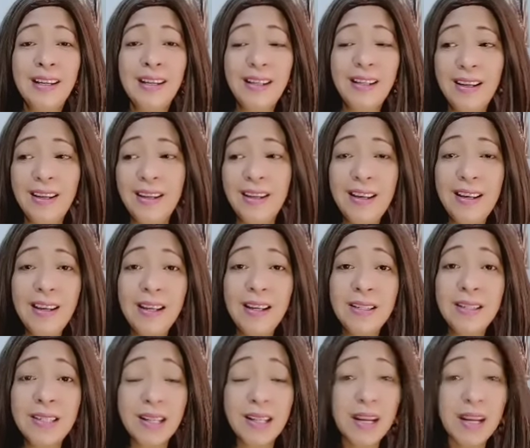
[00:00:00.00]
eh,
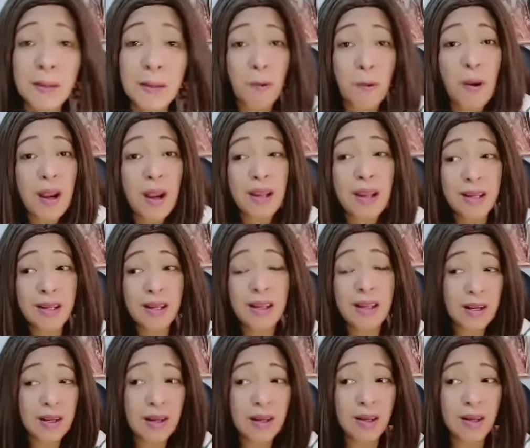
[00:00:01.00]
sila na po ay
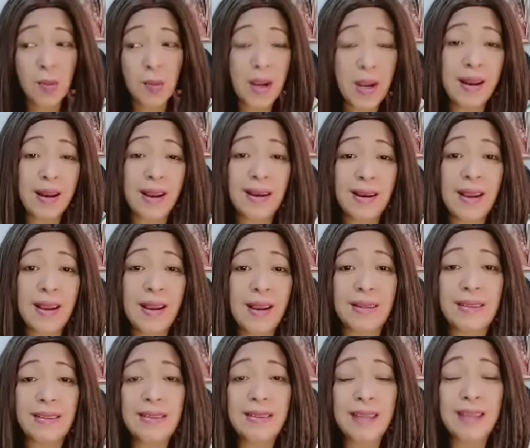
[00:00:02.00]
nung mga
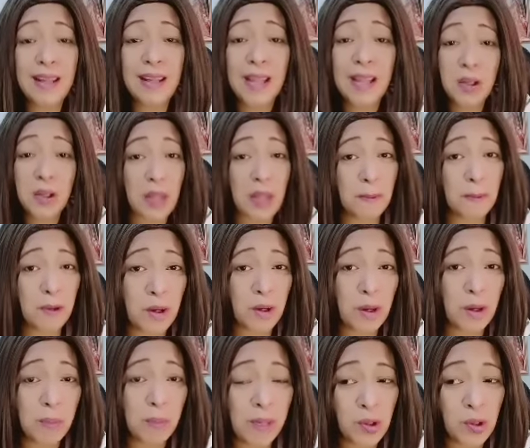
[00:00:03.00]
nakaraan, ay ngayon nga po
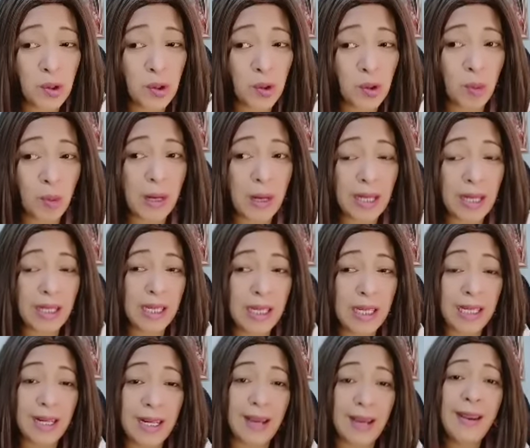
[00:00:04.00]
medyo
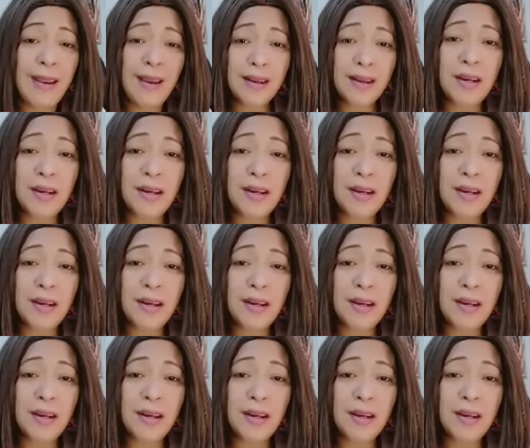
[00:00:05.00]
gumagaling-galing na.